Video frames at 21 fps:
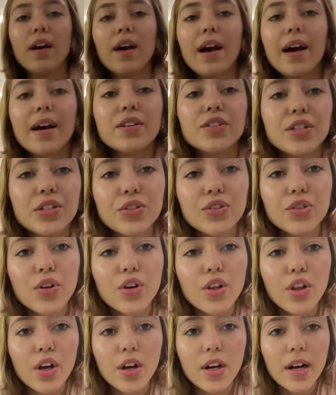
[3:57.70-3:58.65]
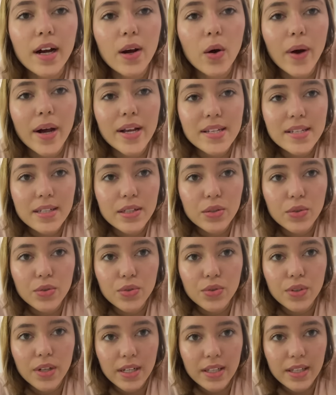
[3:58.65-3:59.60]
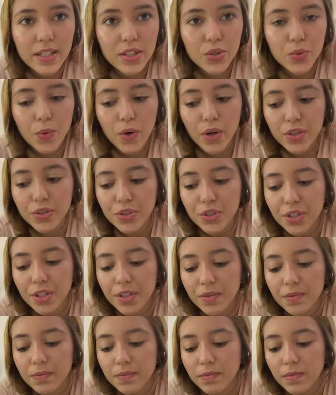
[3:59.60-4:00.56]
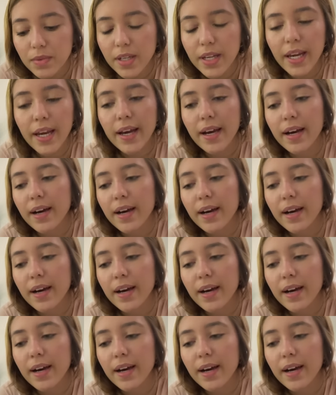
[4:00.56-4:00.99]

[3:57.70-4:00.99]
A gente coloca quase tudo na dishwasher, que é